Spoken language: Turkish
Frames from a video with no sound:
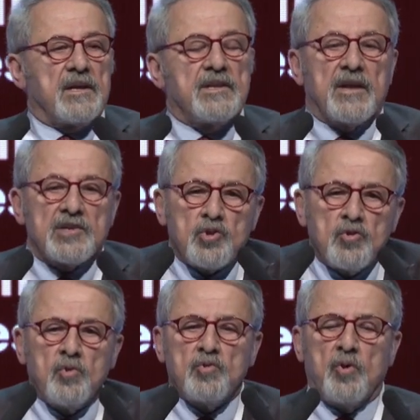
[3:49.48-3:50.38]
E
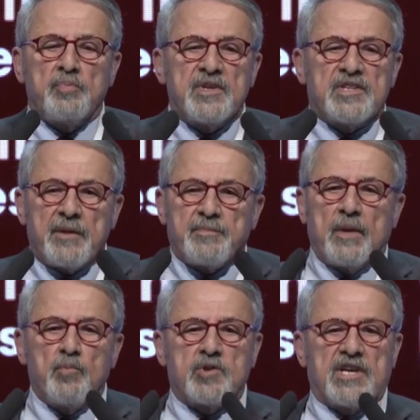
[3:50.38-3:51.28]
nasıl oluyor bir
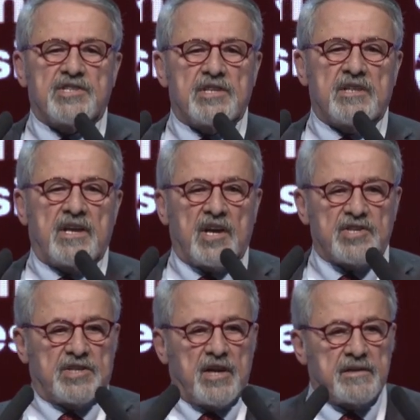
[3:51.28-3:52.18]
deprem ülkesinde
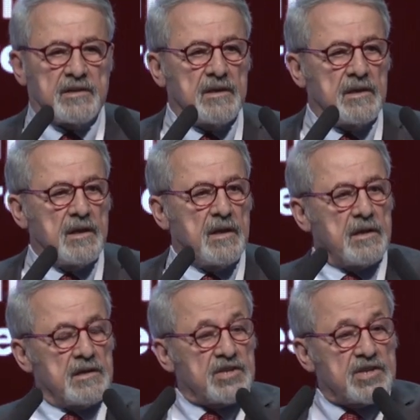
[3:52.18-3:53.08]
yaşayan?
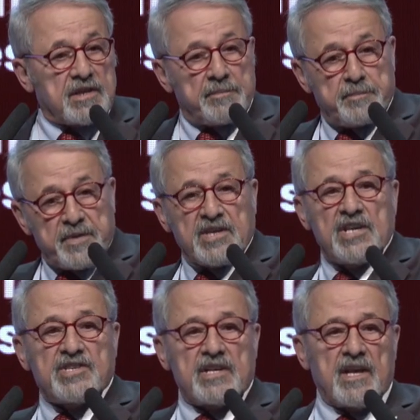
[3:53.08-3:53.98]
İşte bir
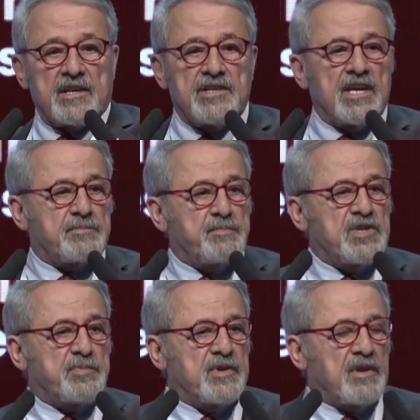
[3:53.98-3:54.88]
gecede
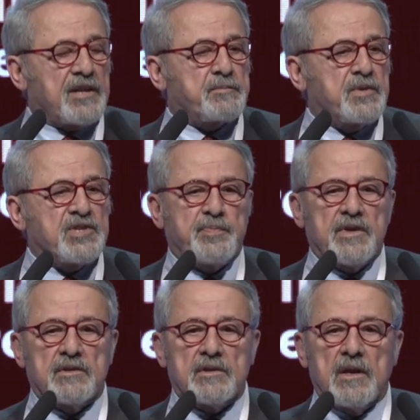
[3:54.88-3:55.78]
70 bin, 60
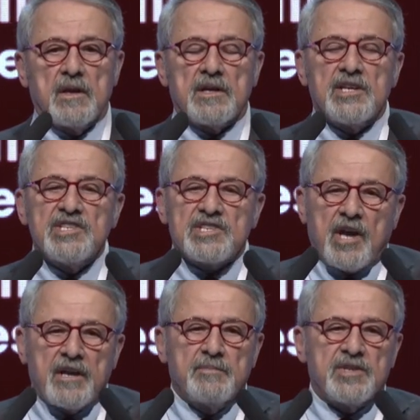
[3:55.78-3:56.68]
bin
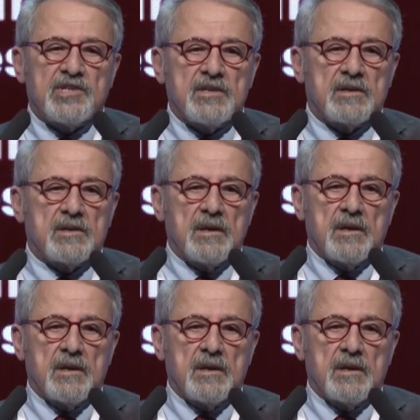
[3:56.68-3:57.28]
insanımızı